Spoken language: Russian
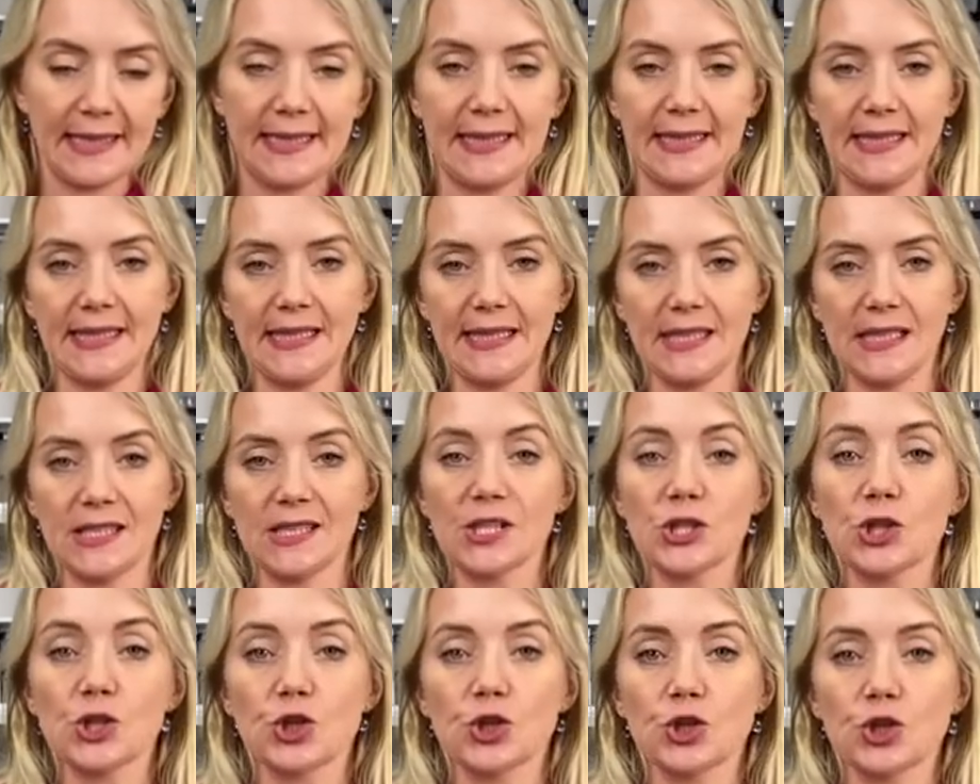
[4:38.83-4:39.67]
И
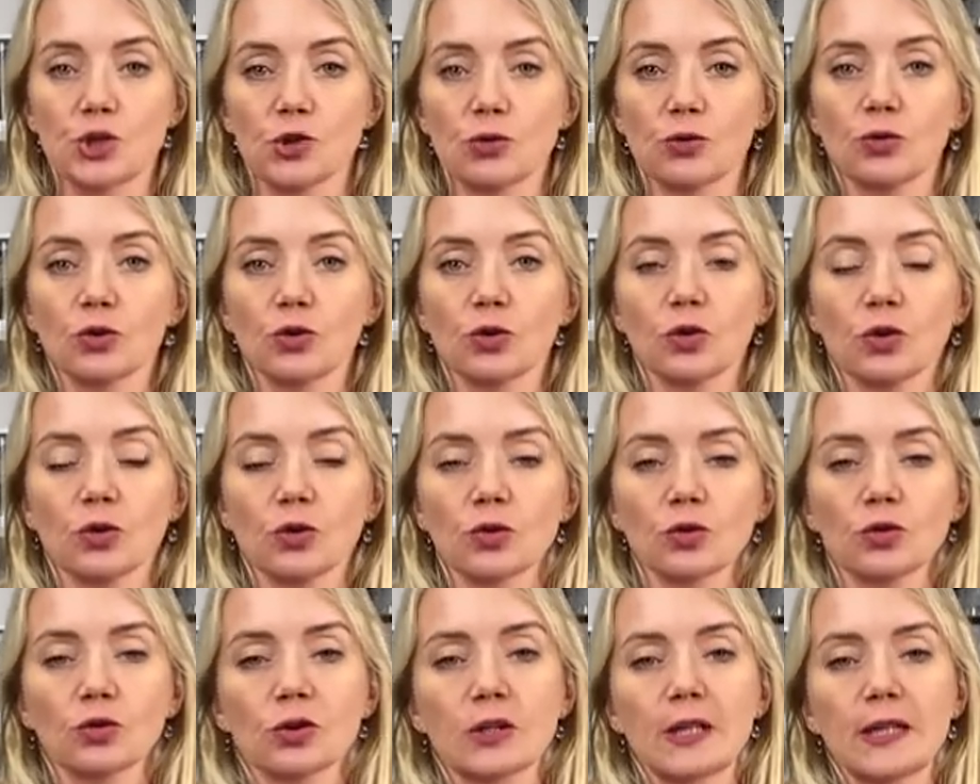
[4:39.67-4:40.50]
еще
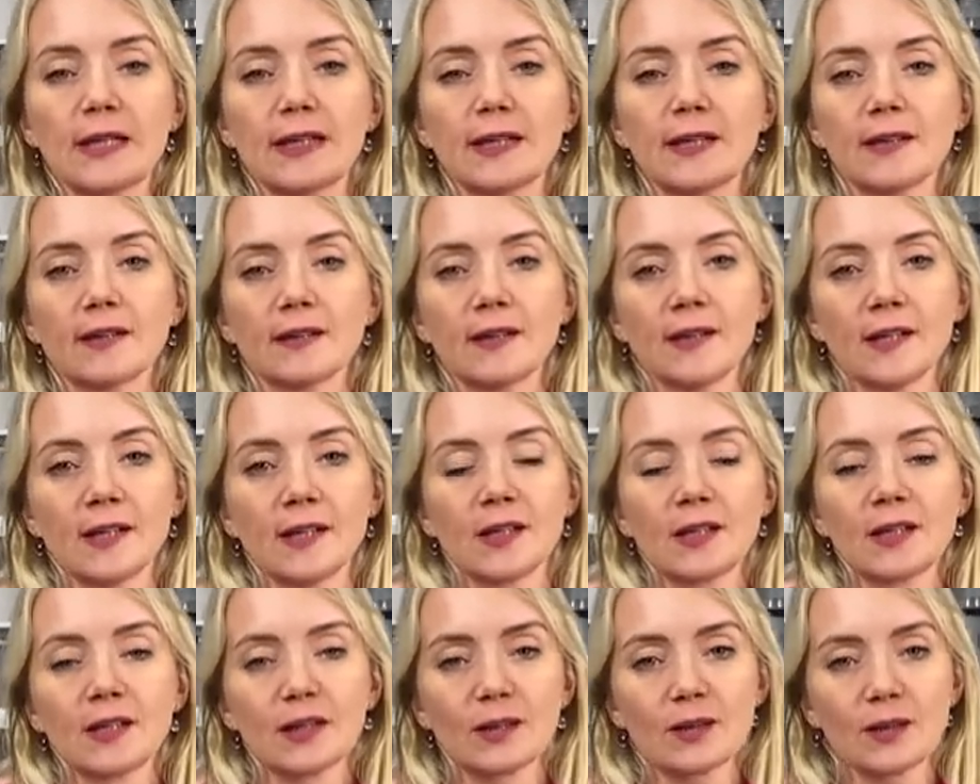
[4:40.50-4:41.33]
э, для
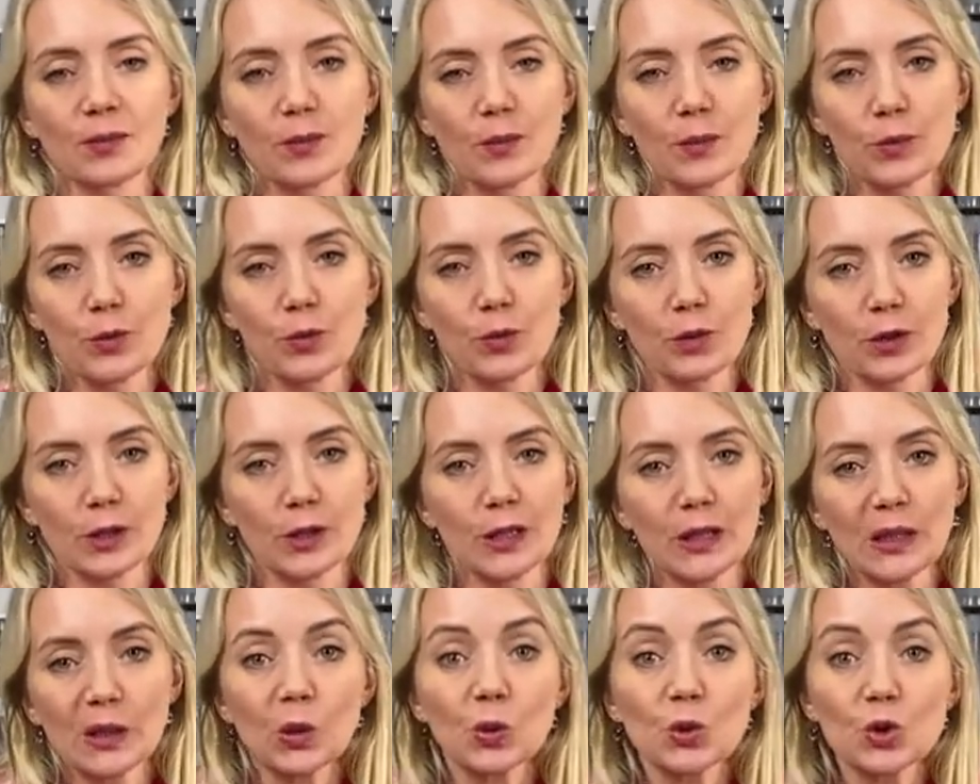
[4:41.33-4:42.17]

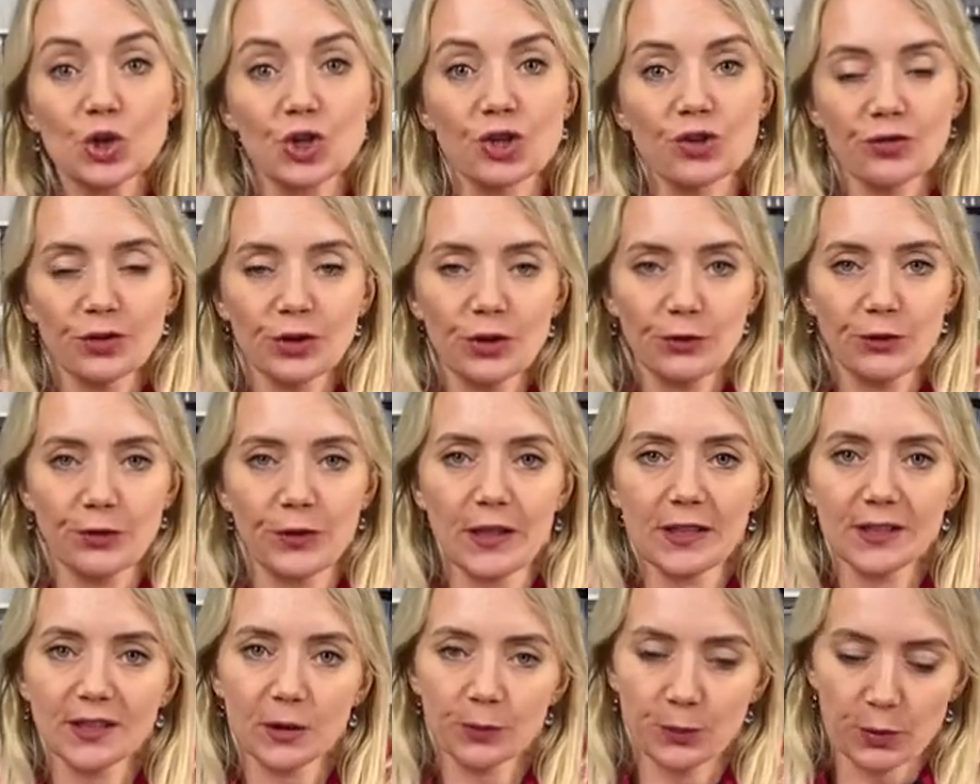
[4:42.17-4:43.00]
более лучшего
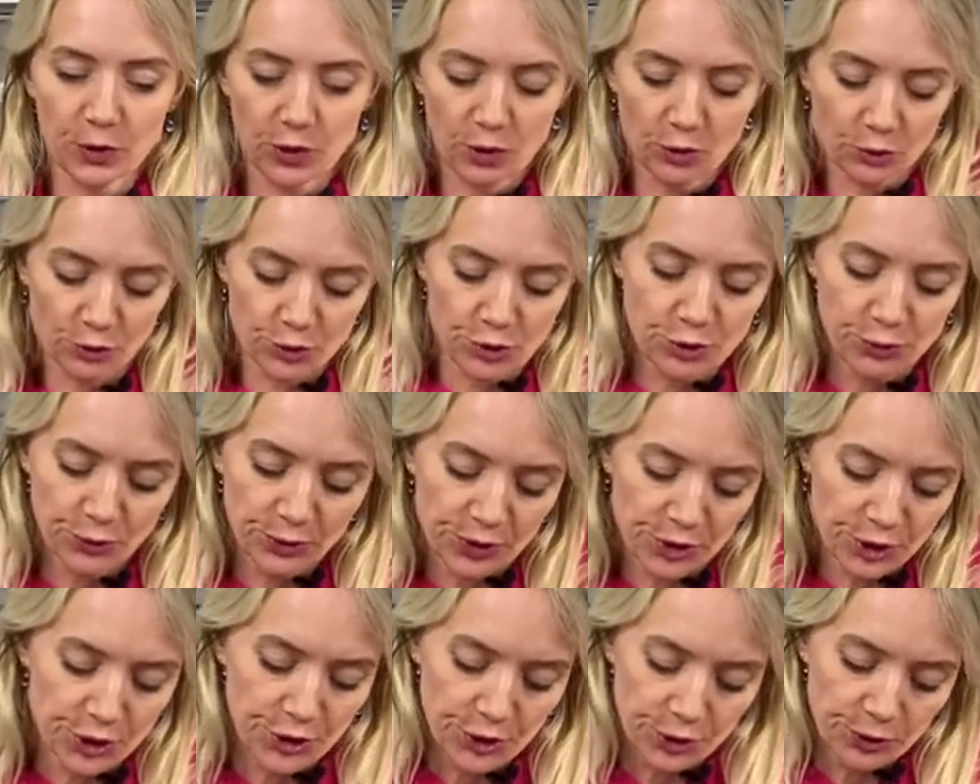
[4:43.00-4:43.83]
эффекта прокручу
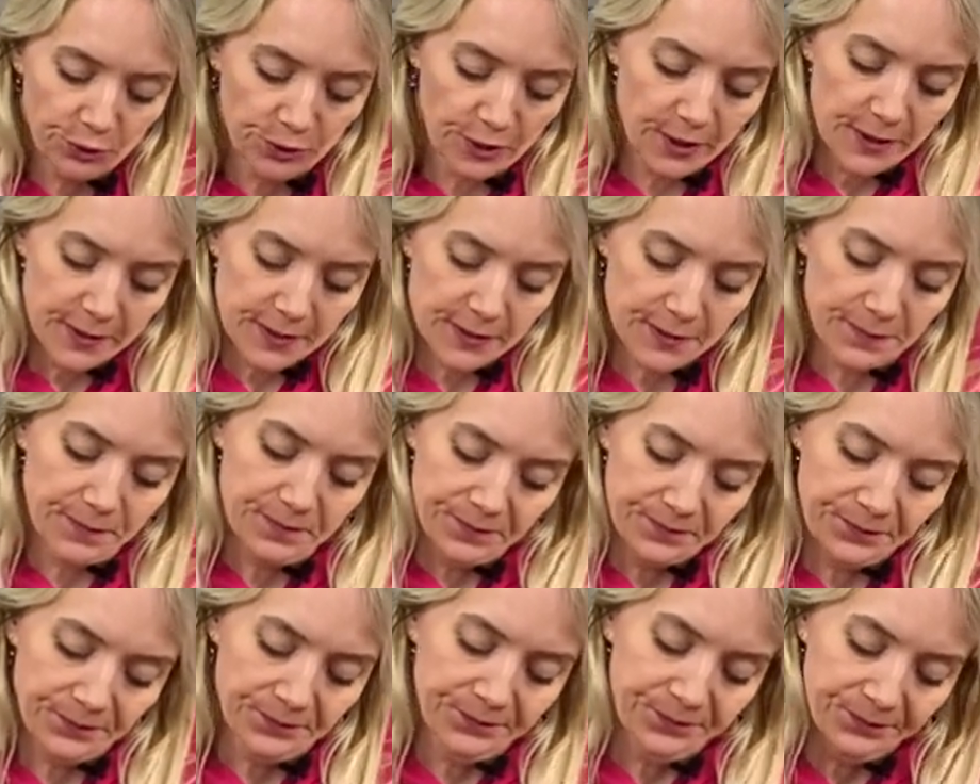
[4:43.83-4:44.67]
еще раз.
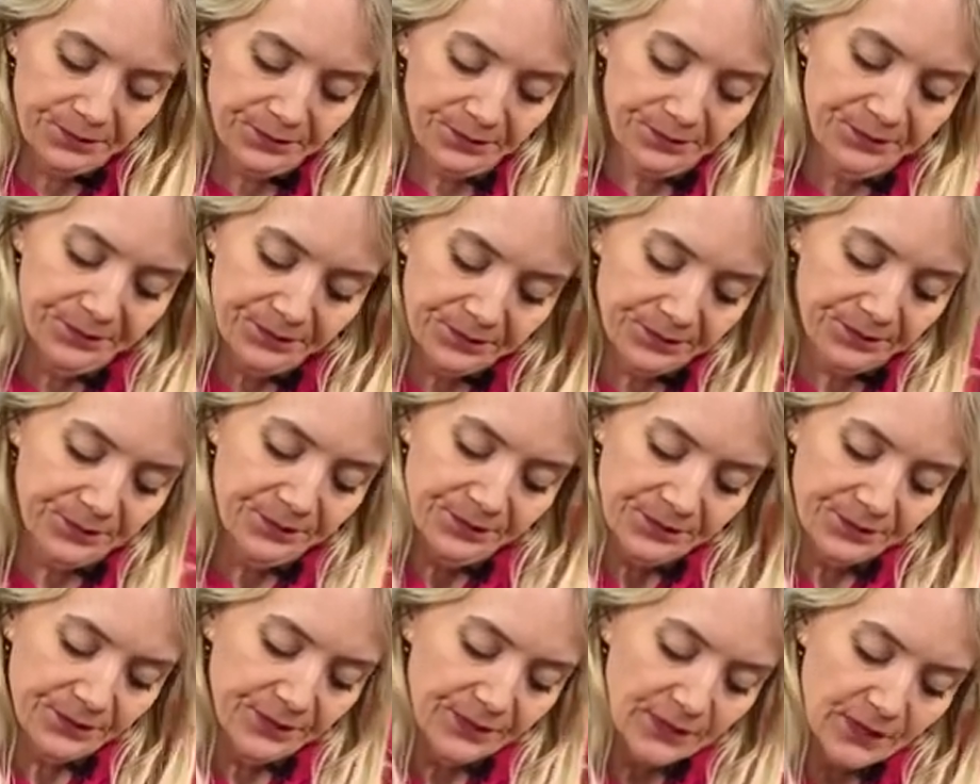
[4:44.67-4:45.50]

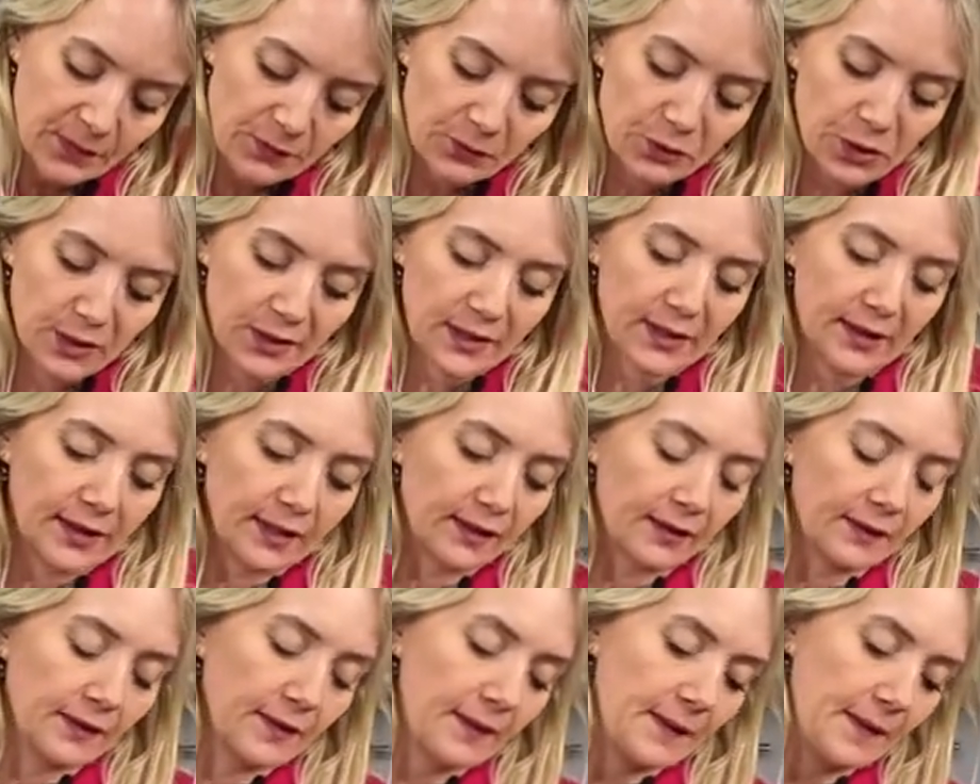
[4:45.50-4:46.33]
Вот
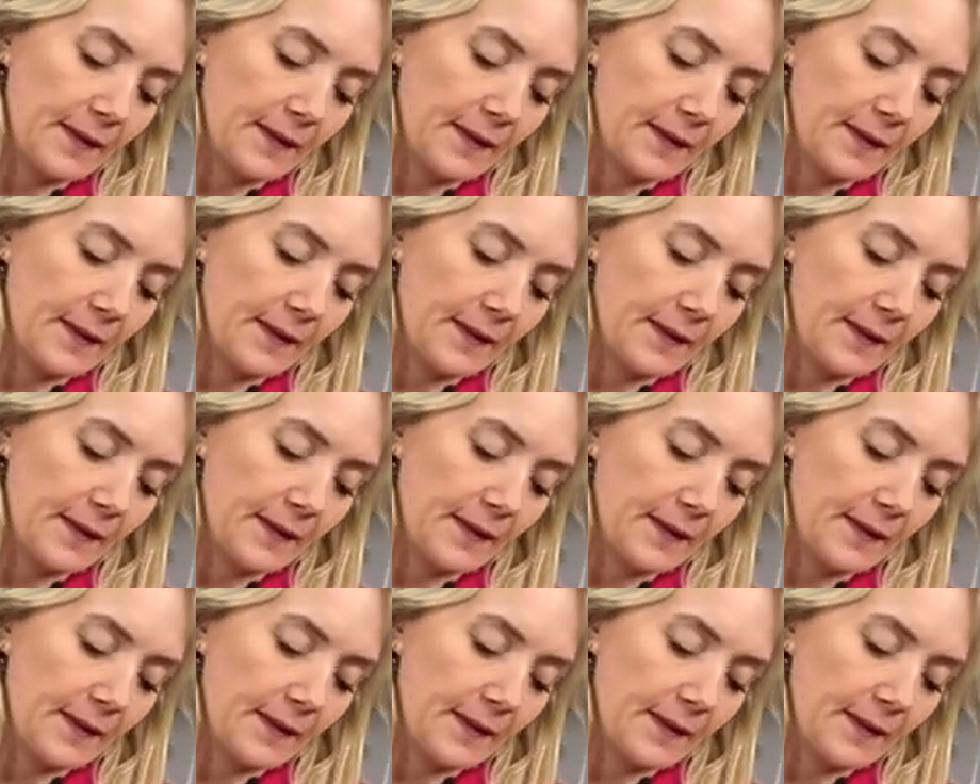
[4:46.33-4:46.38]
так.